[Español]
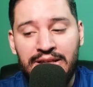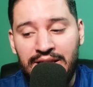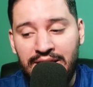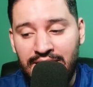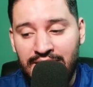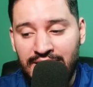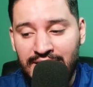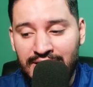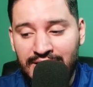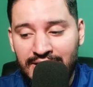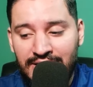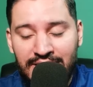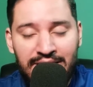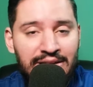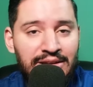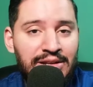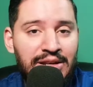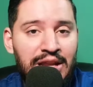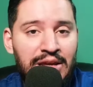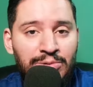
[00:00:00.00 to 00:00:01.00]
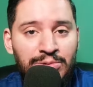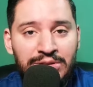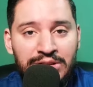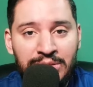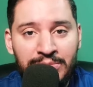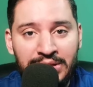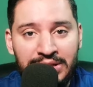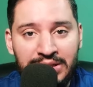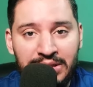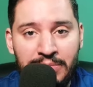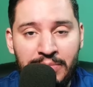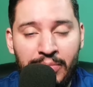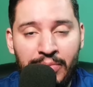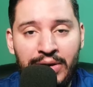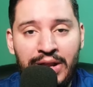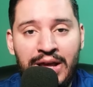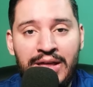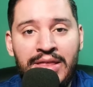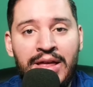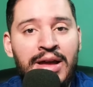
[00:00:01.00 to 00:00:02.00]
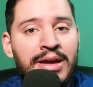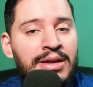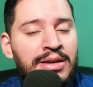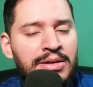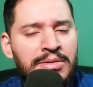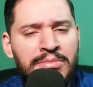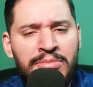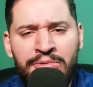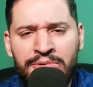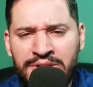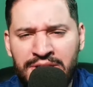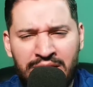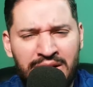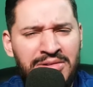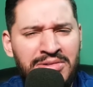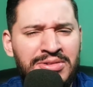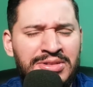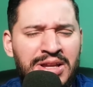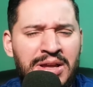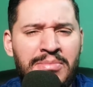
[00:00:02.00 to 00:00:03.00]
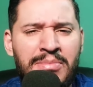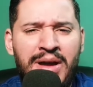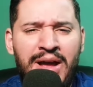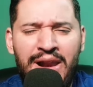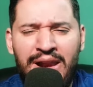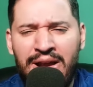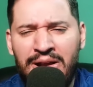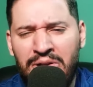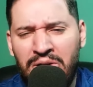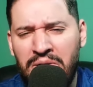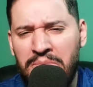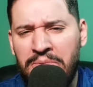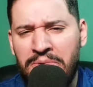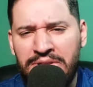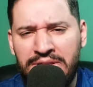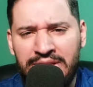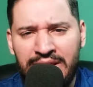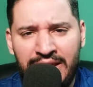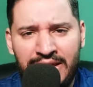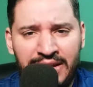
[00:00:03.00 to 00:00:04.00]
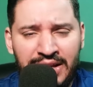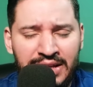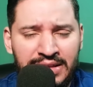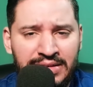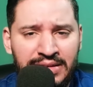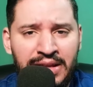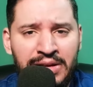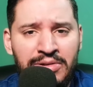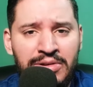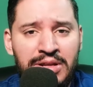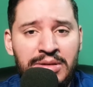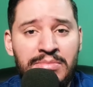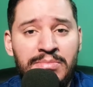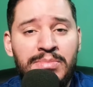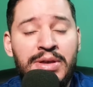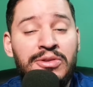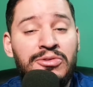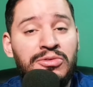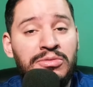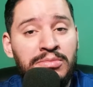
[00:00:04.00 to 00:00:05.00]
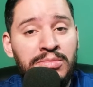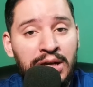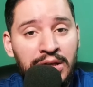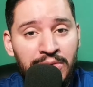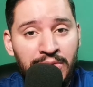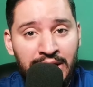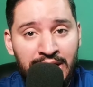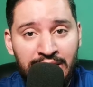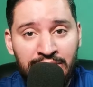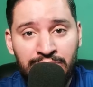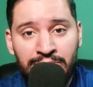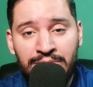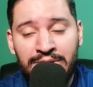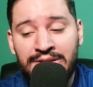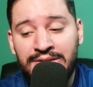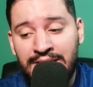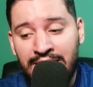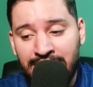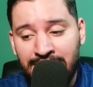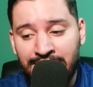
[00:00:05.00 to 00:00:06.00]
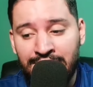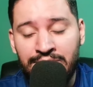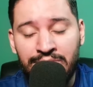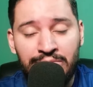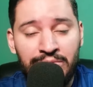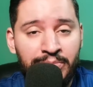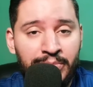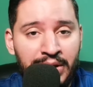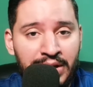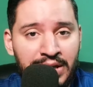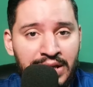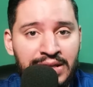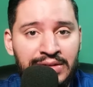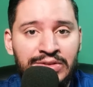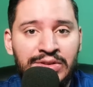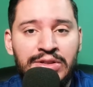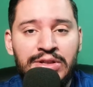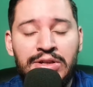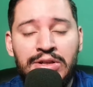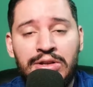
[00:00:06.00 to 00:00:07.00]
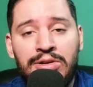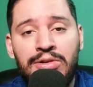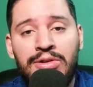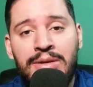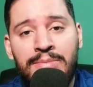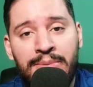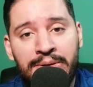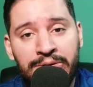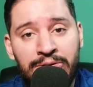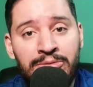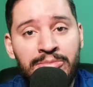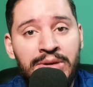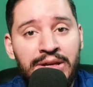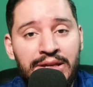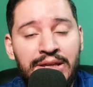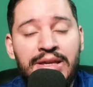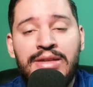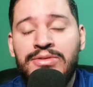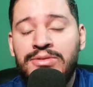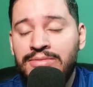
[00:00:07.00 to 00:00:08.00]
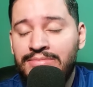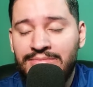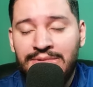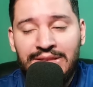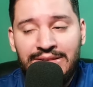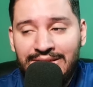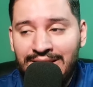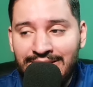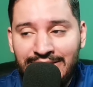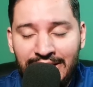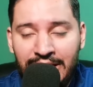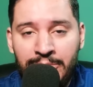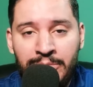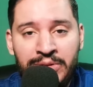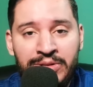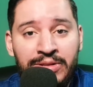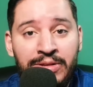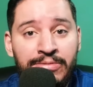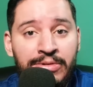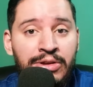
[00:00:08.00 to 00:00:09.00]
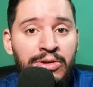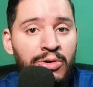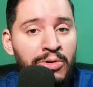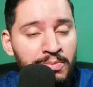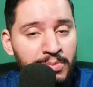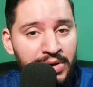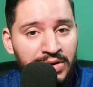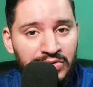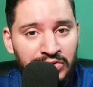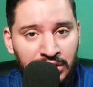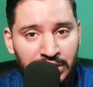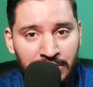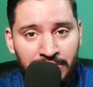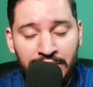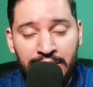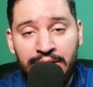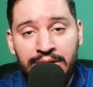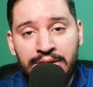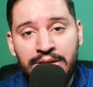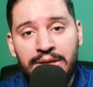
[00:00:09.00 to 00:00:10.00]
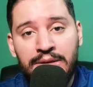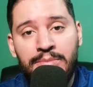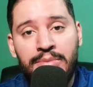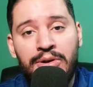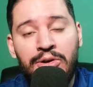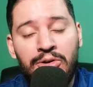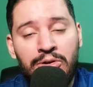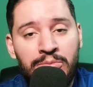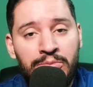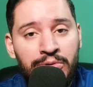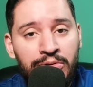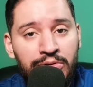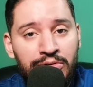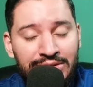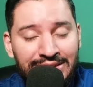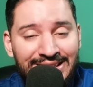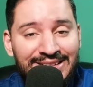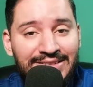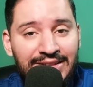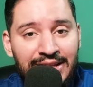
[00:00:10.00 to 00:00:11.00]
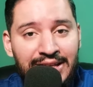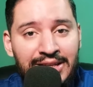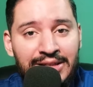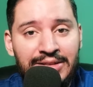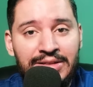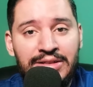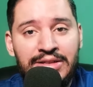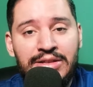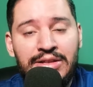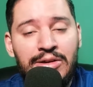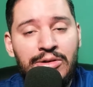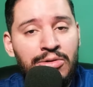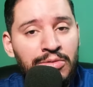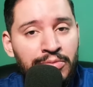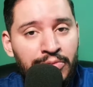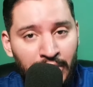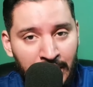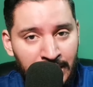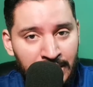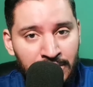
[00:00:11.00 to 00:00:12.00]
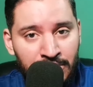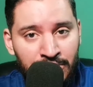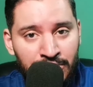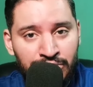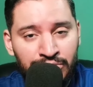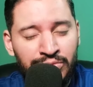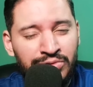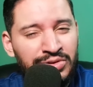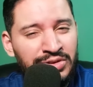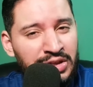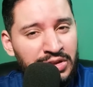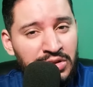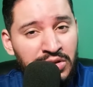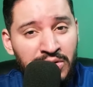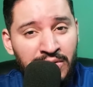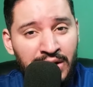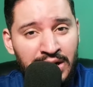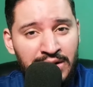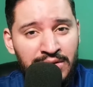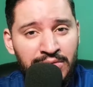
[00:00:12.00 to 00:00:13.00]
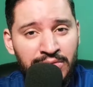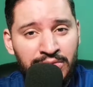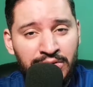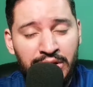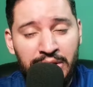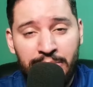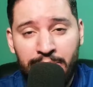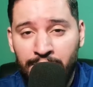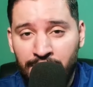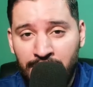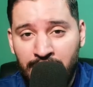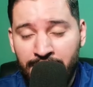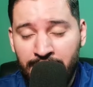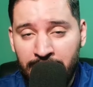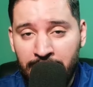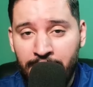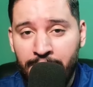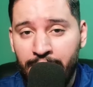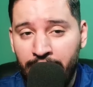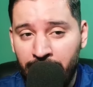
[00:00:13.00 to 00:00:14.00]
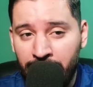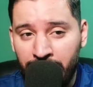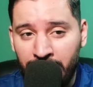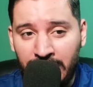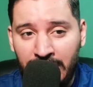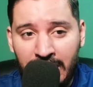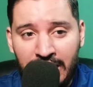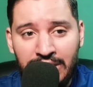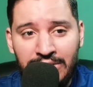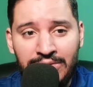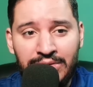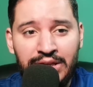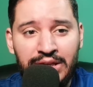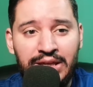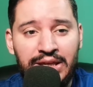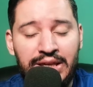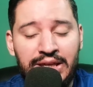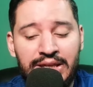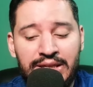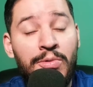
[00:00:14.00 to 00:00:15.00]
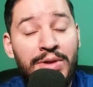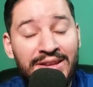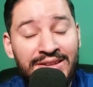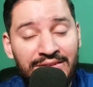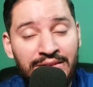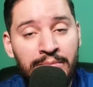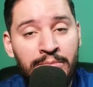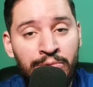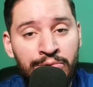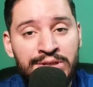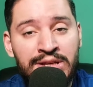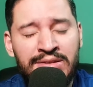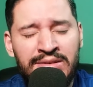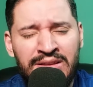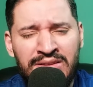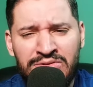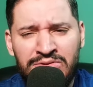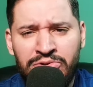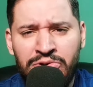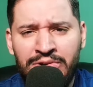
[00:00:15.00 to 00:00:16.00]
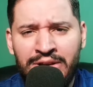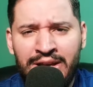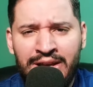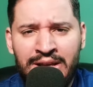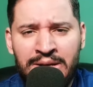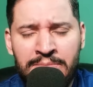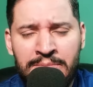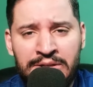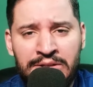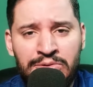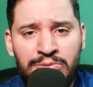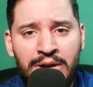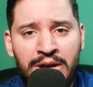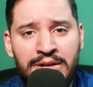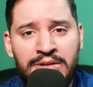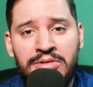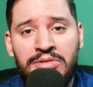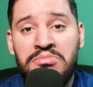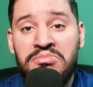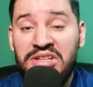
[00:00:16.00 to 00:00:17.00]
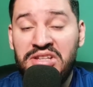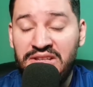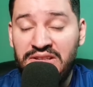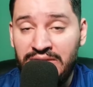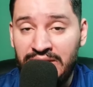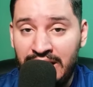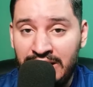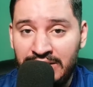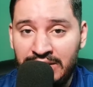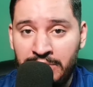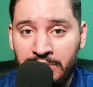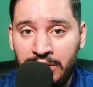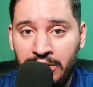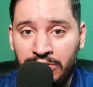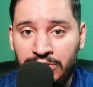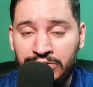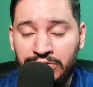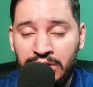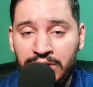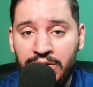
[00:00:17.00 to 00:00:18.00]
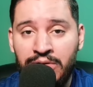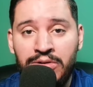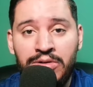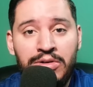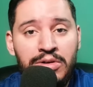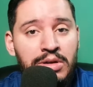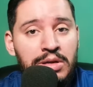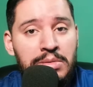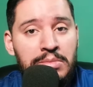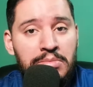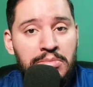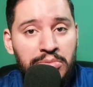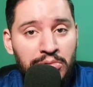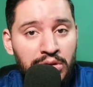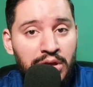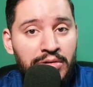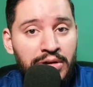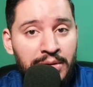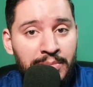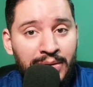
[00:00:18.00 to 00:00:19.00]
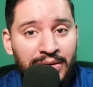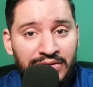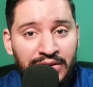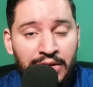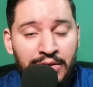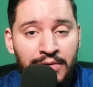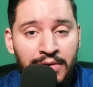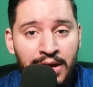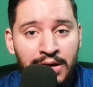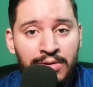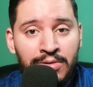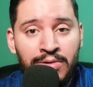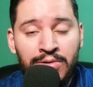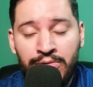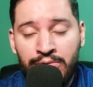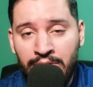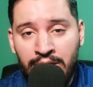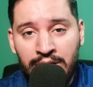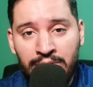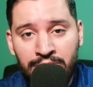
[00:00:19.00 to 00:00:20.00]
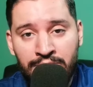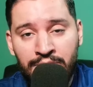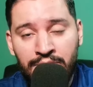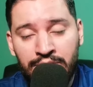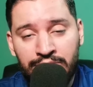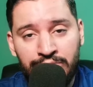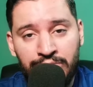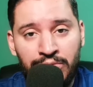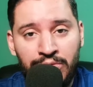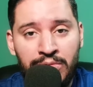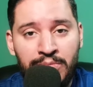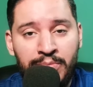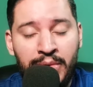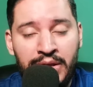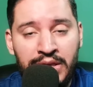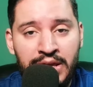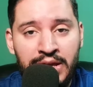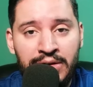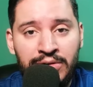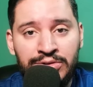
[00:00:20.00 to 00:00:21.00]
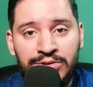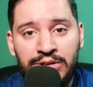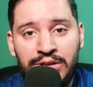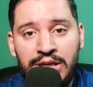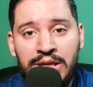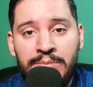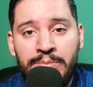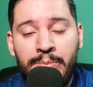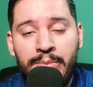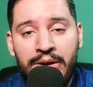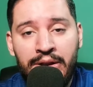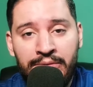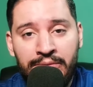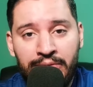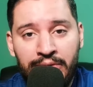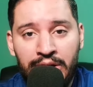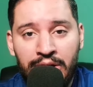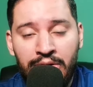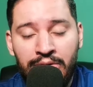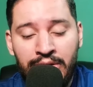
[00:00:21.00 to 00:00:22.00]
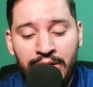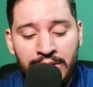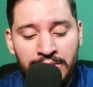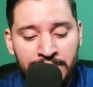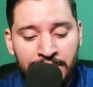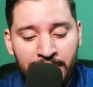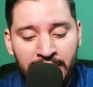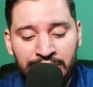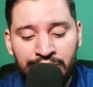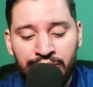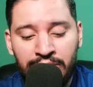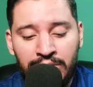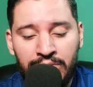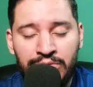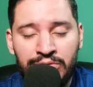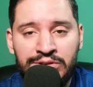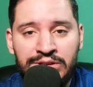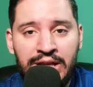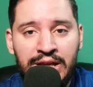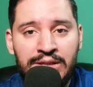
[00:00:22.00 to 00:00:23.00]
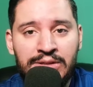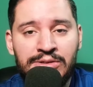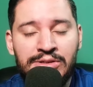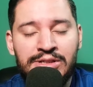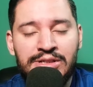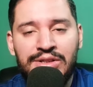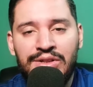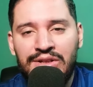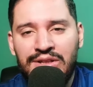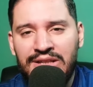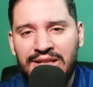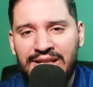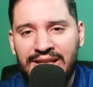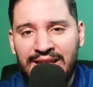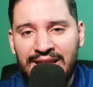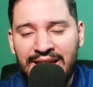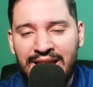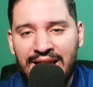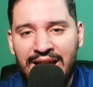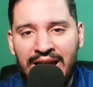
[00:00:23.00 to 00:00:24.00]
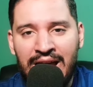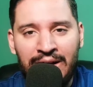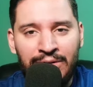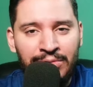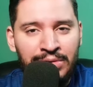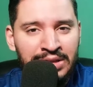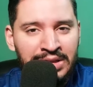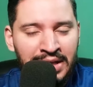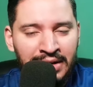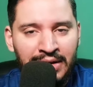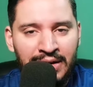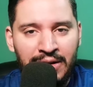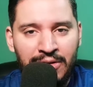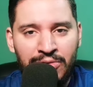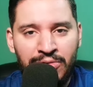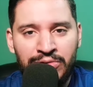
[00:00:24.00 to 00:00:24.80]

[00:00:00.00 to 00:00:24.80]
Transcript: eh, la última temporada muchas cosas más, las comodidades que te da el Olimpia, sumado a eso estás en tu país. Lo del Patón Mejía sinceramente fue incomprensible, pero como dice él, hubo algo, sucedió algo que pudo haber provocado que hubiese mucha tensión en el vestuario. Quizás, amigos, digo, pudo haber pasado algo con alguno de sus compañeros y prefirió dar un paso al costado que arruinar las